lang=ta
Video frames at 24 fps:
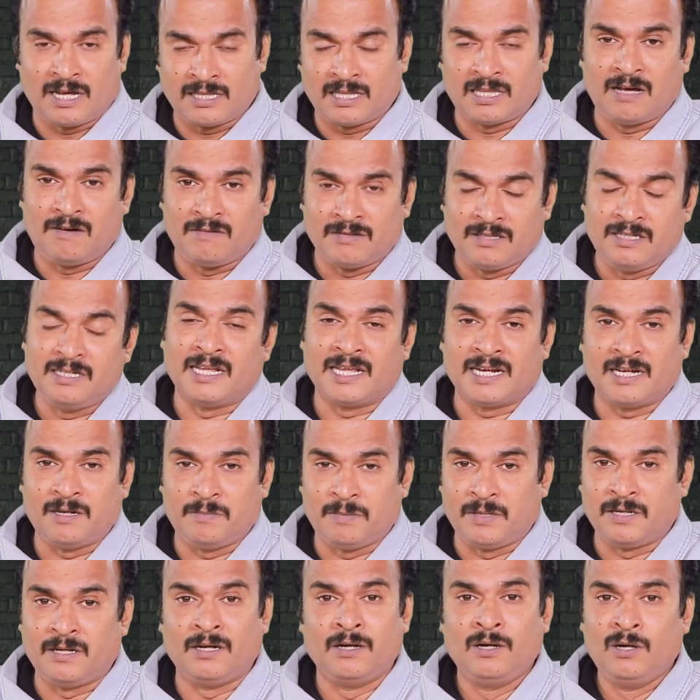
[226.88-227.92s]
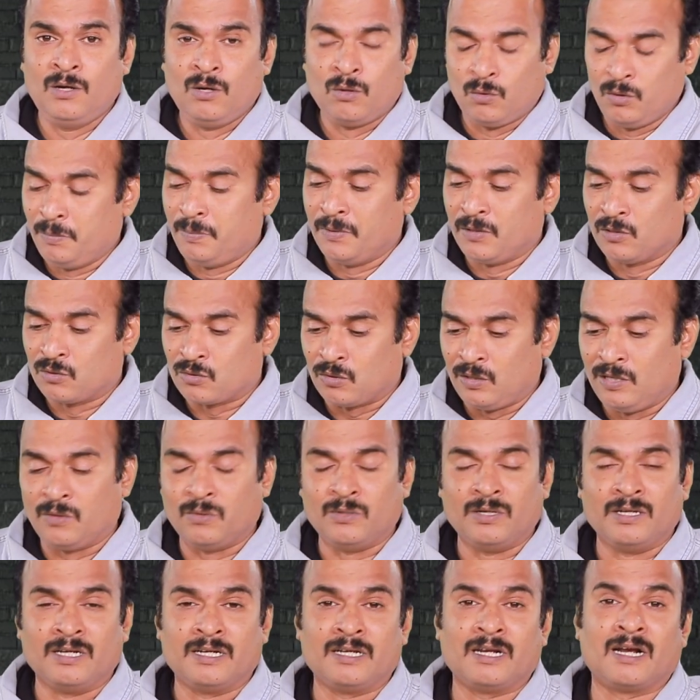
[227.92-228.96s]
அதை தான் வந்து நிறைய பேர் குறிப்பிட்டு சொல்லி
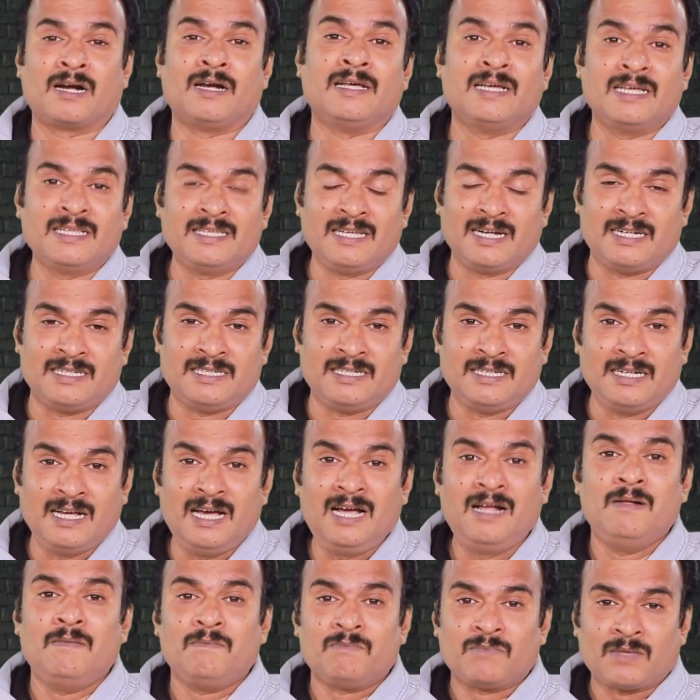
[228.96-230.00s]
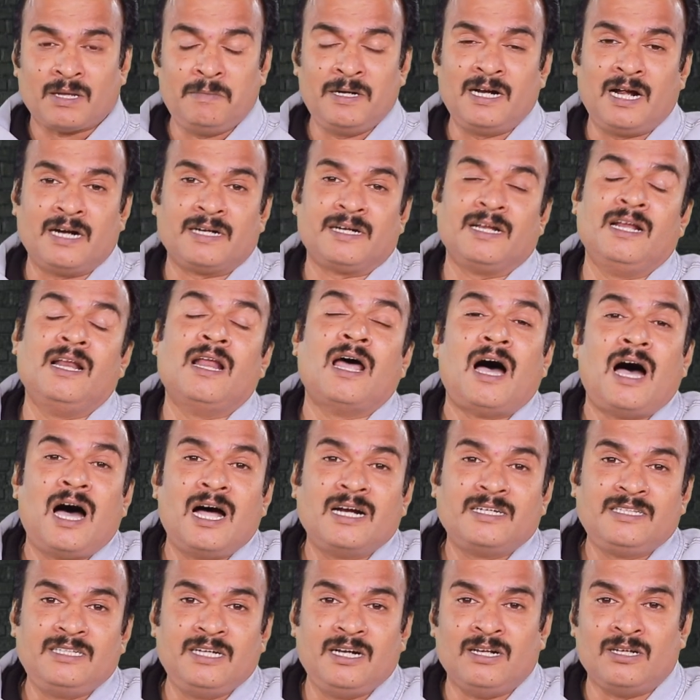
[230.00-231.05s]
கொண்டிருக்கிறார்கள் எந்த கட்சினா தமிழ்நாட்டில்
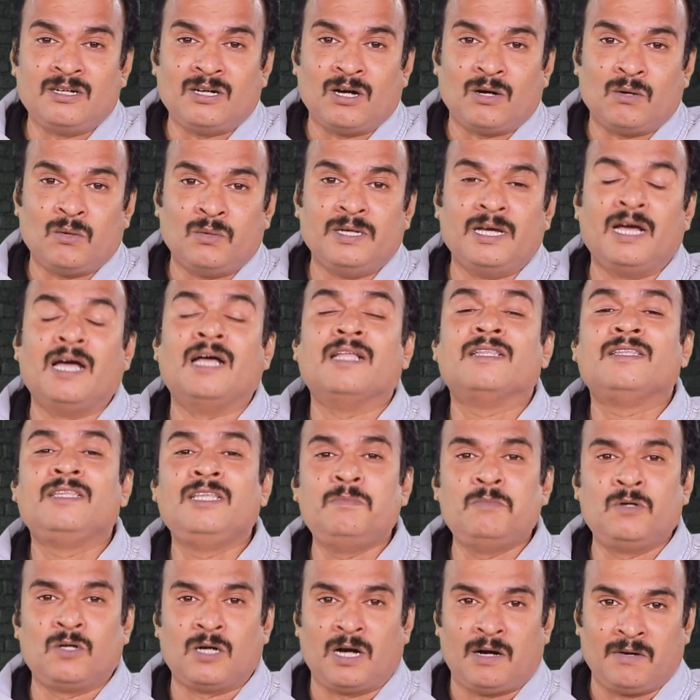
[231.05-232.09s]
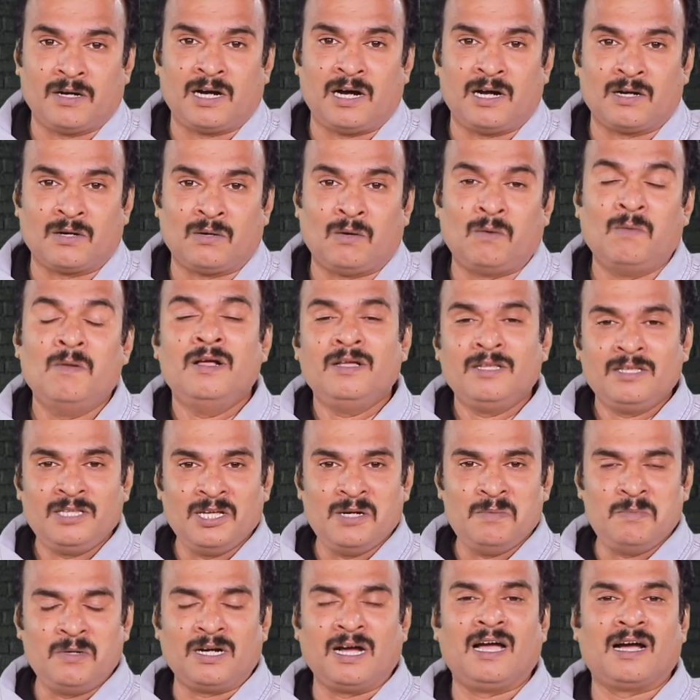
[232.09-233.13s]
ஆட்சியில் இருக்கக்கூடிய திமுகவை காணும்
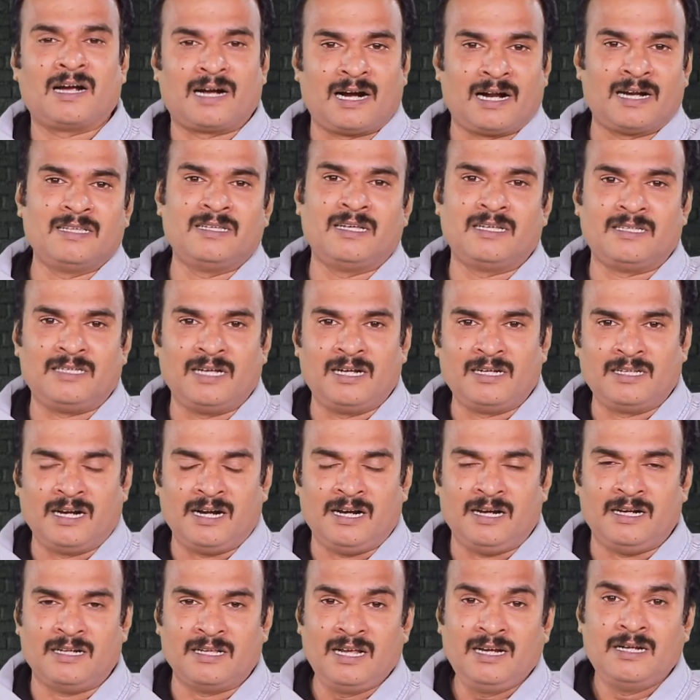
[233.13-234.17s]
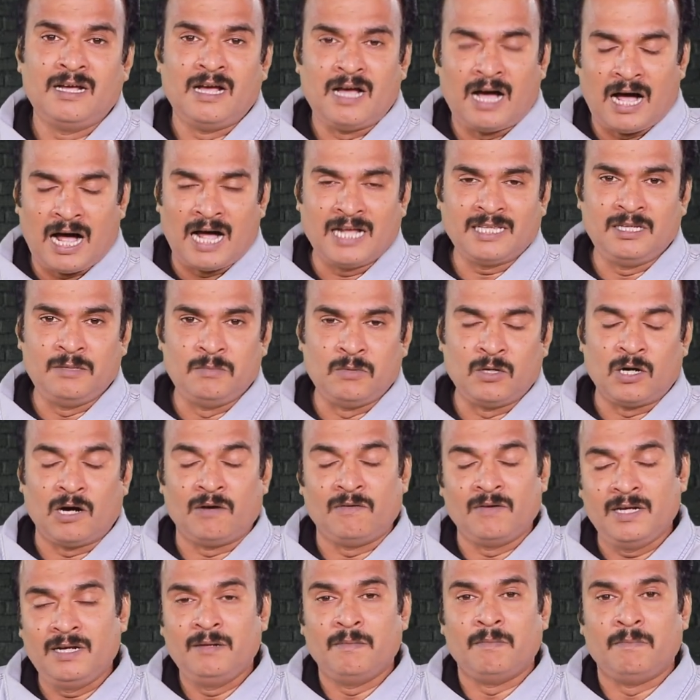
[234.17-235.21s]
திமுக கடந்த தேர்தலில் தான்
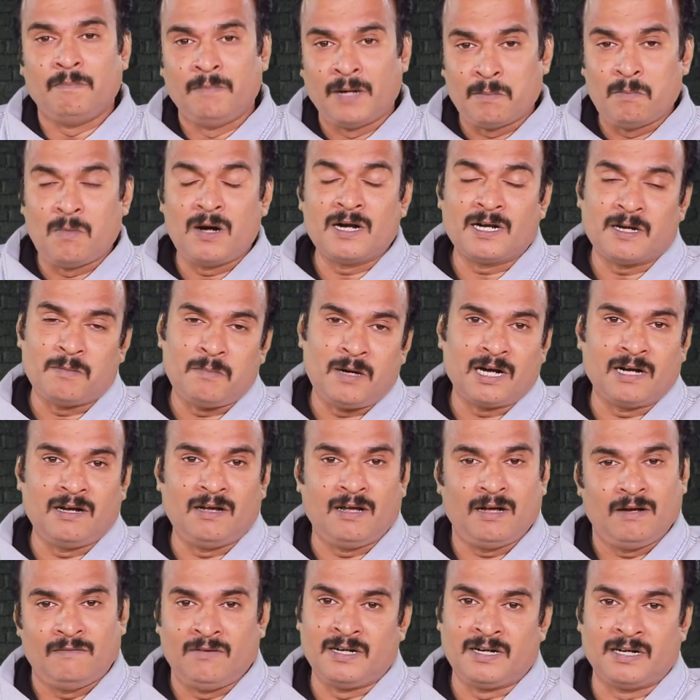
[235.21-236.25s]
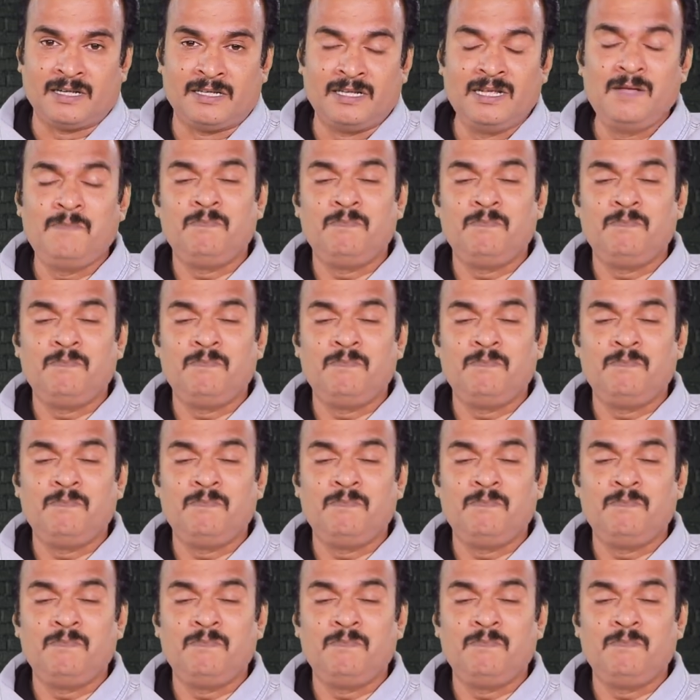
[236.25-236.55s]
அதிமுகவை பிரம்மாண்டமாக வென்றது